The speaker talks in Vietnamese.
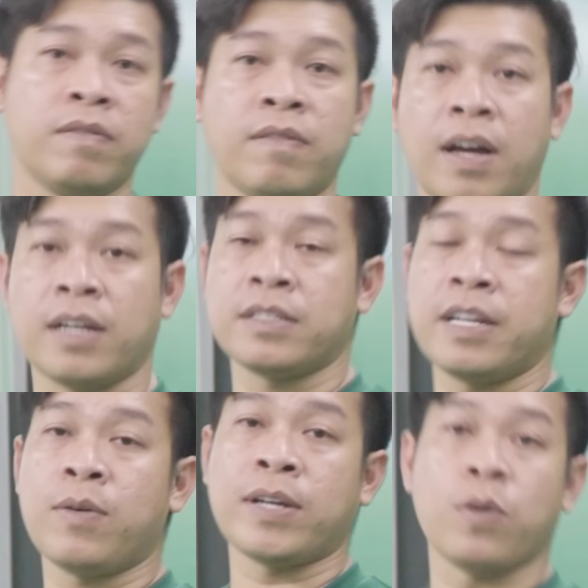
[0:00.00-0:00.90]
và sẽ
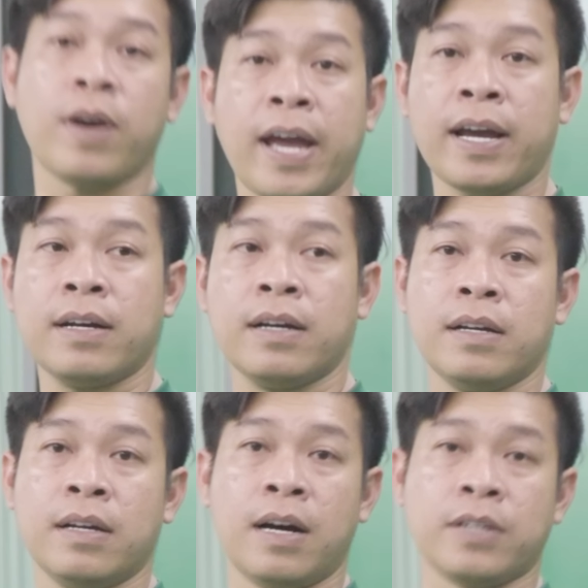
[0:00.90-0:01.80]
đi qua chỗ khác
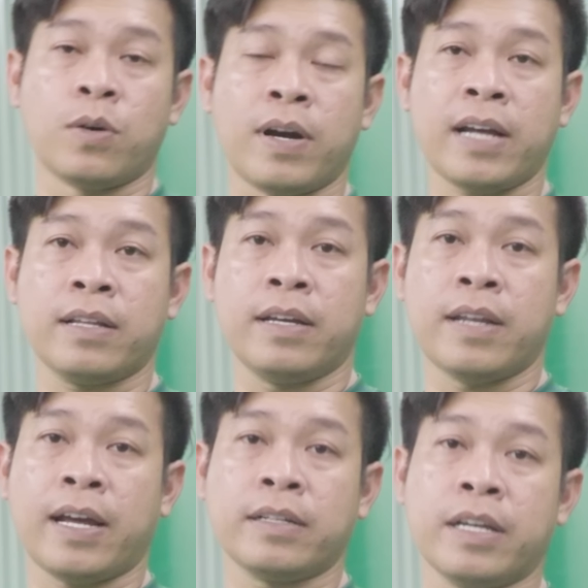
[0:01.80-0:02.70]
ở chỗ khác thì
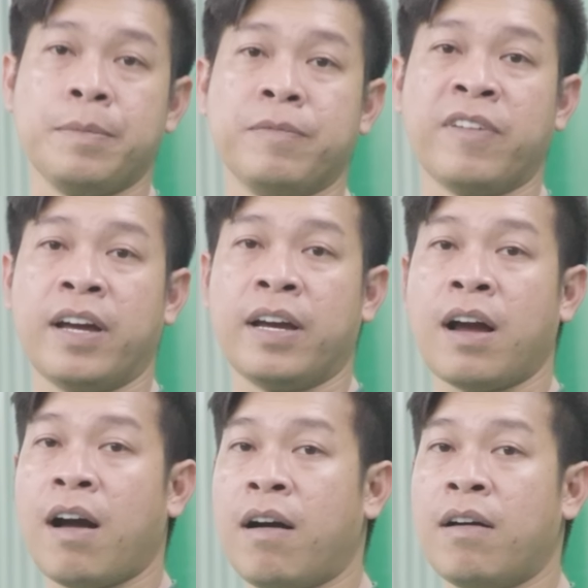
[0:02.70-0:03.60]
đang tìm về
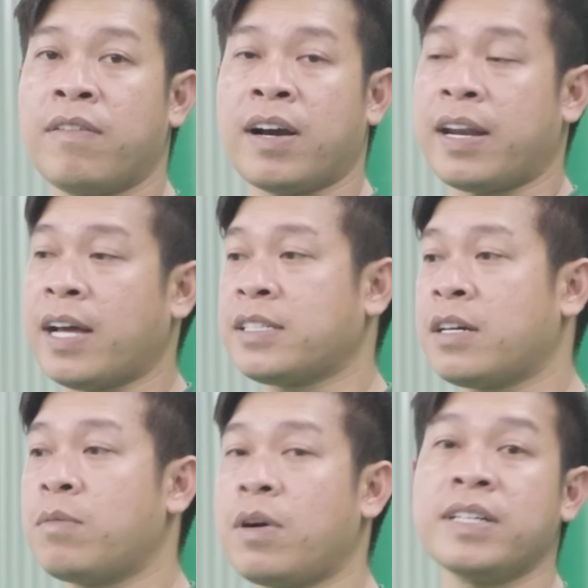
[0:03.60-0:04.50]
kho và khả năng sẽ
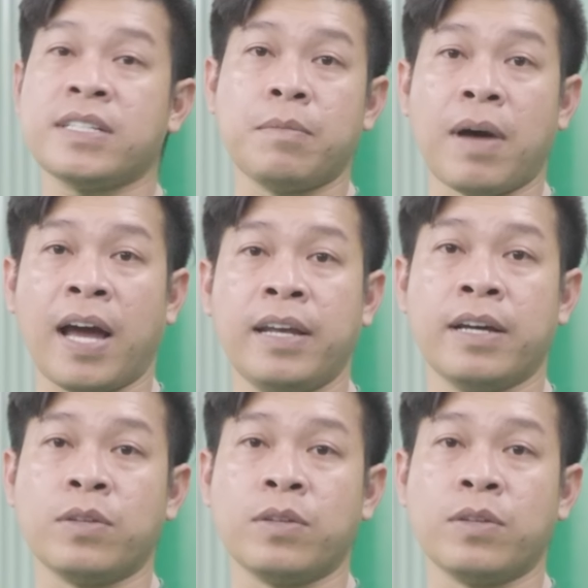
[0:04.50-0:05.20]
không có cái sân bãi để